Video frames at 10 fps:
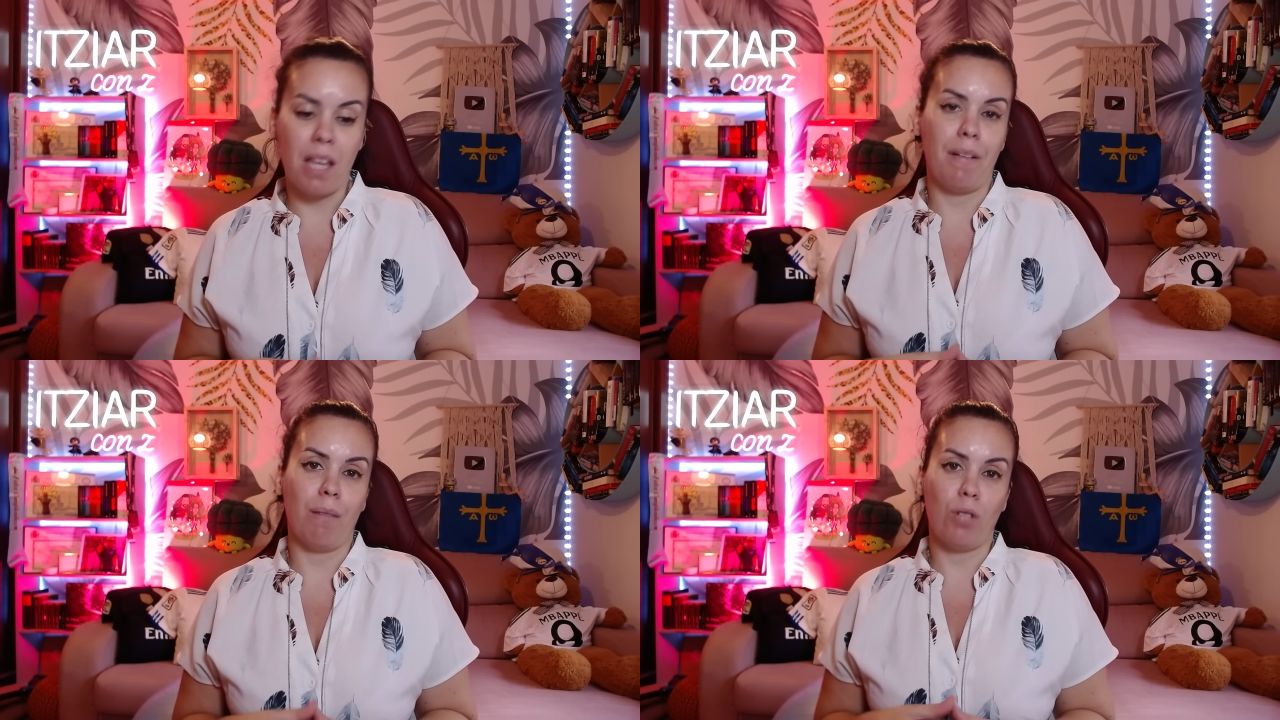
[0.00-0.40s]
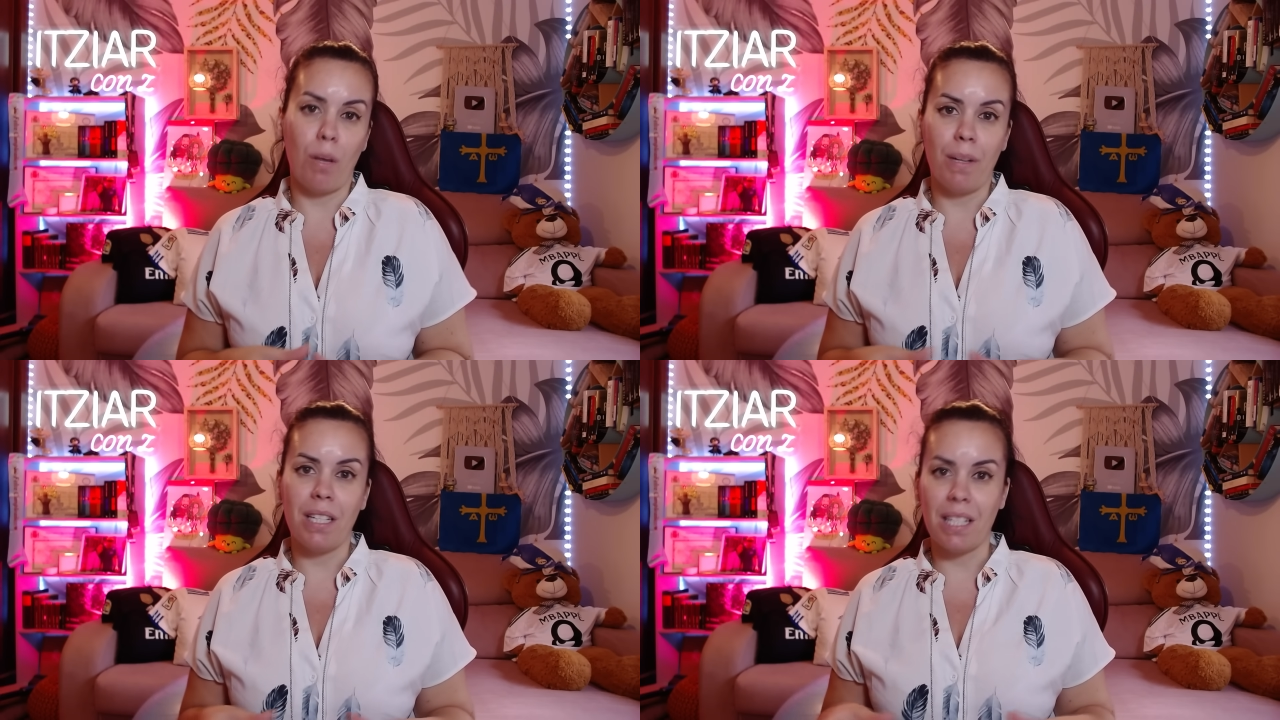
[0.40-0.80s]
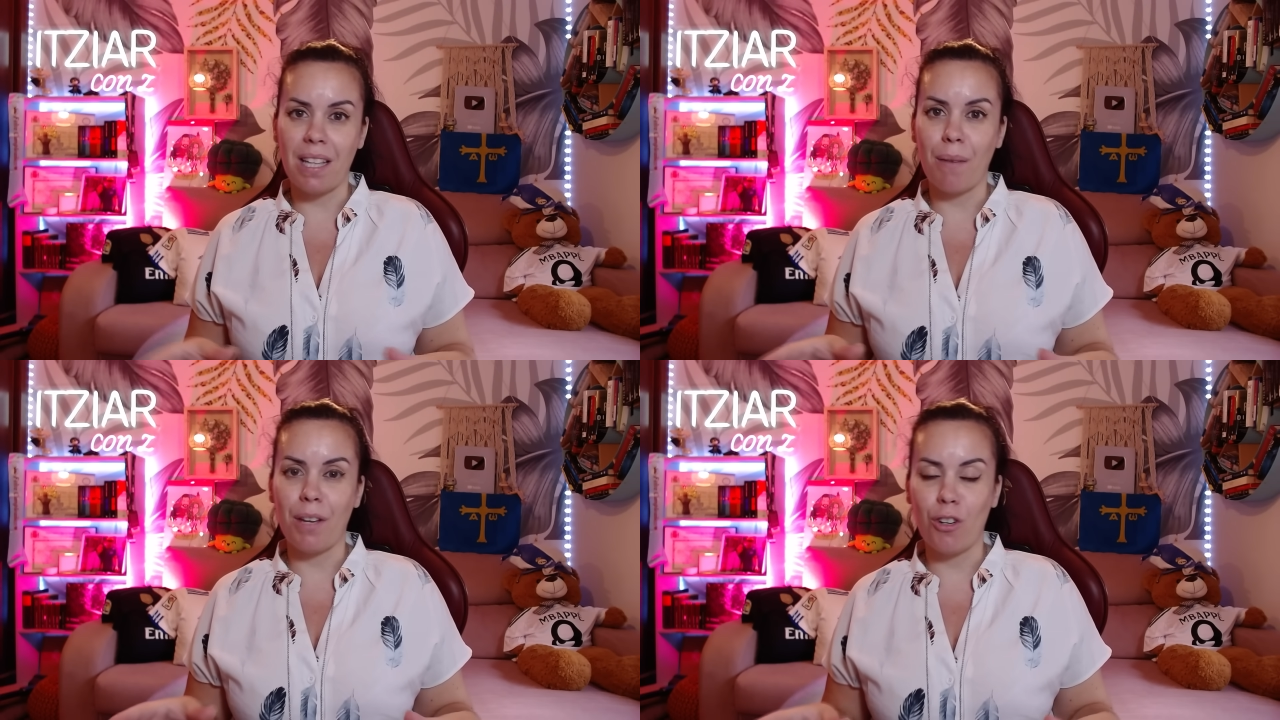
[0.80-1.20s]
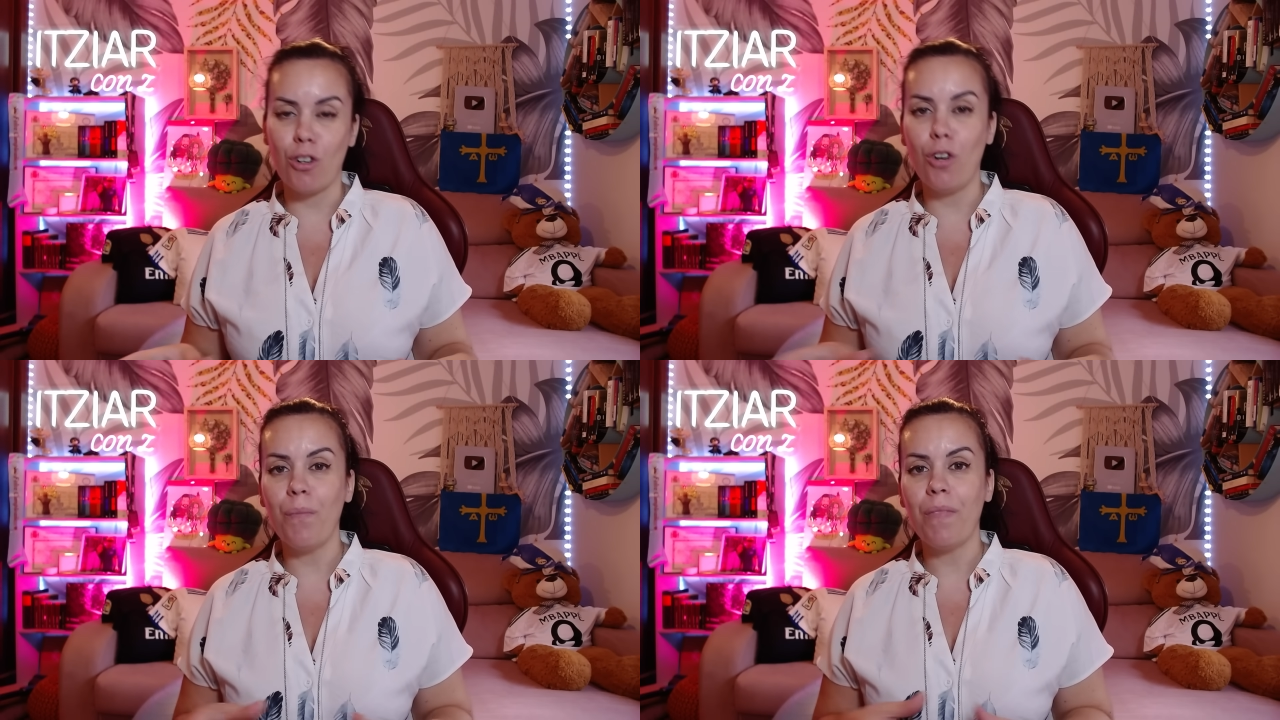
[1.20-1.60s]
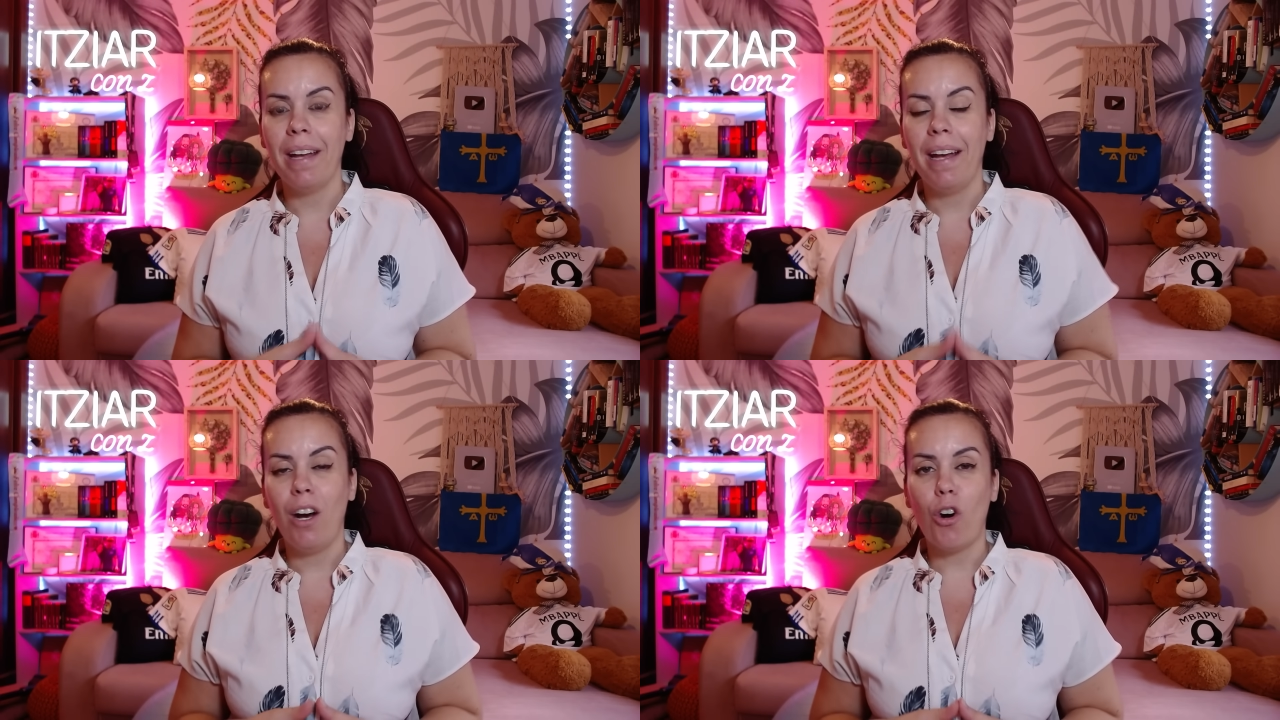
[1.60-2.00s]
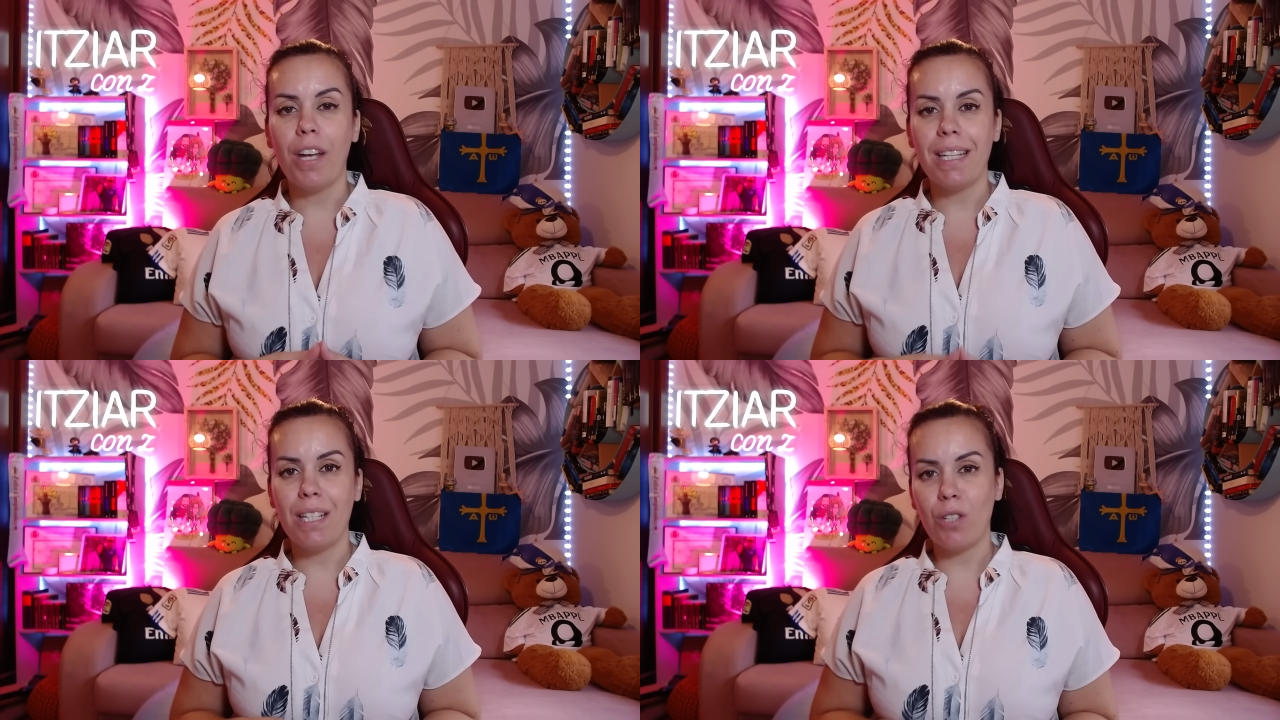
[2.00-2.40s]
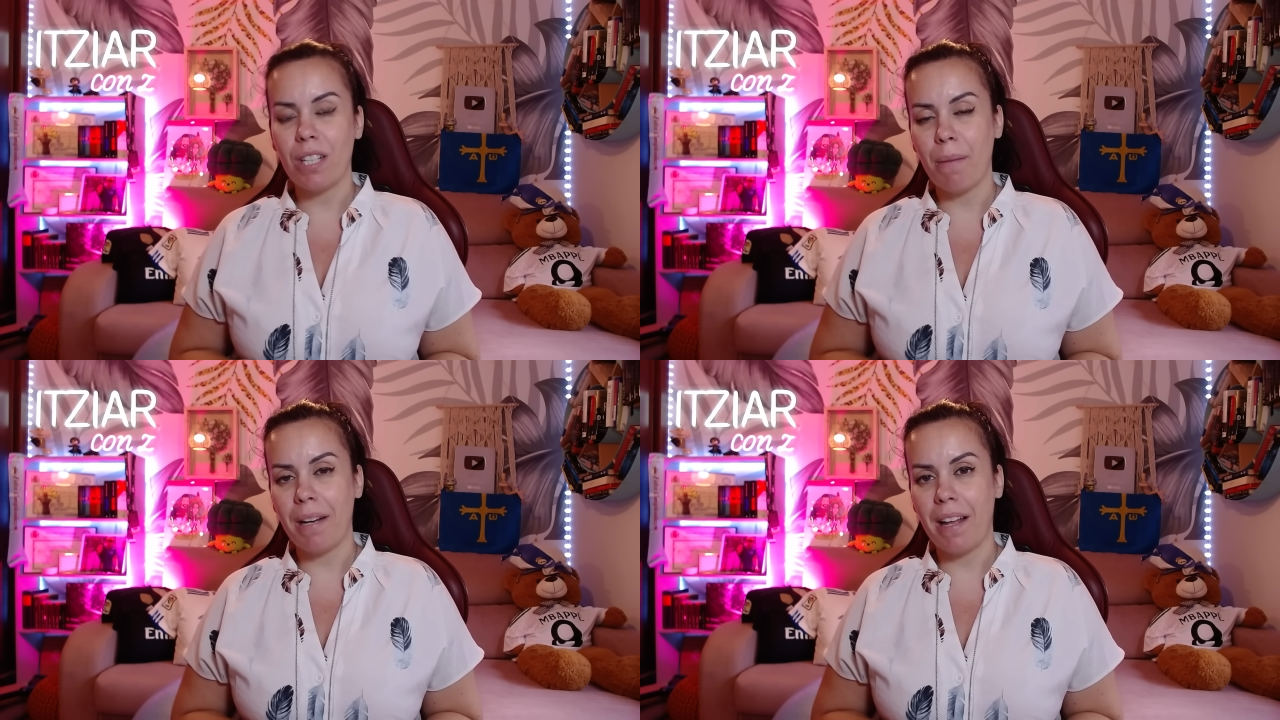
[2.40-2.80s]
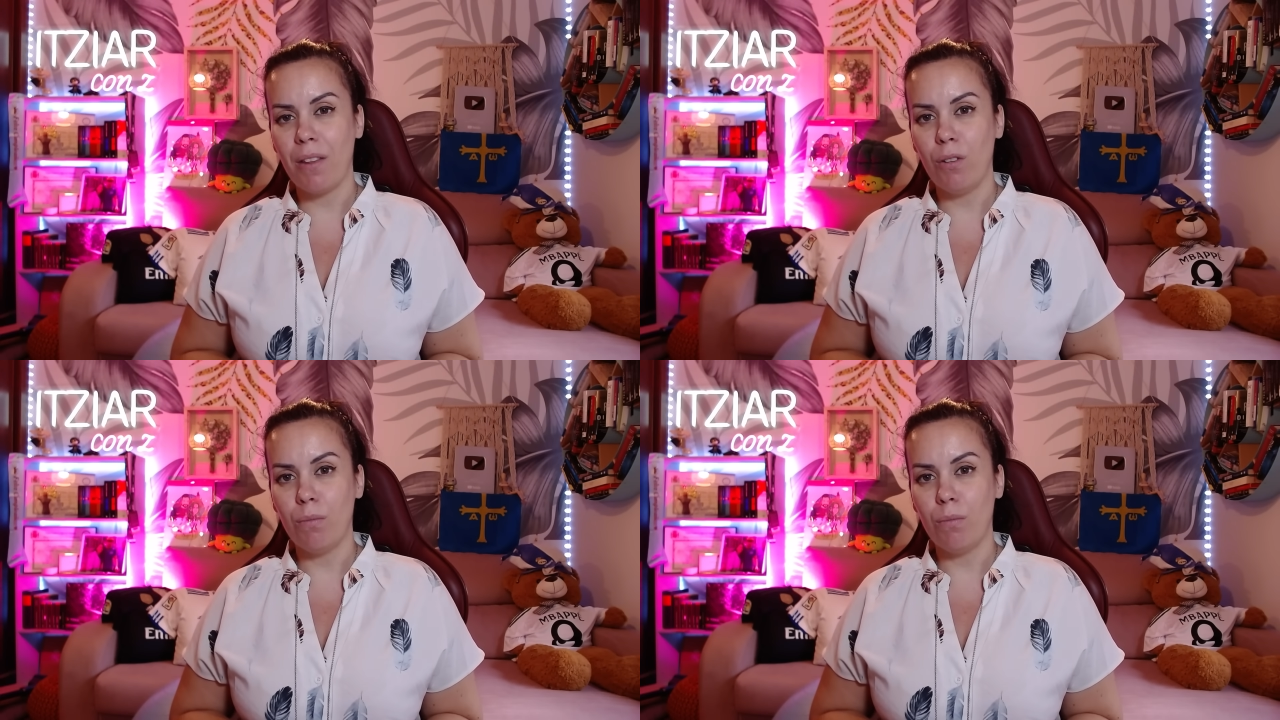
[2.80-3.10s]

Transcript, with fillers: ya veremos a ver si está bien o no. Hoy ha sido examinado,